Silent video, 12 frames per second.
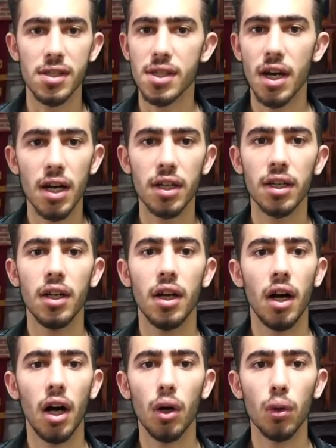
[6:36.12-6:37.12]
هيسار
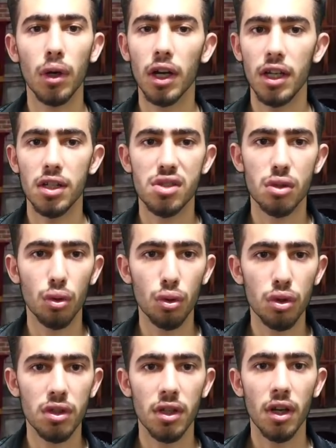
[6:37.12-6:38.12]
أو قلعة
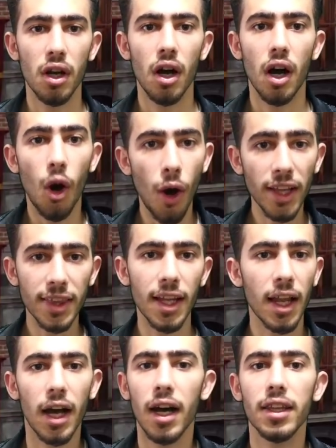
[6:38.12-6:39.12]
سهوت أو حتى
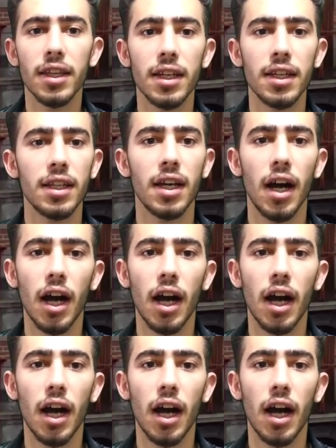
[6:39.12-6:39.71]
الخان يلي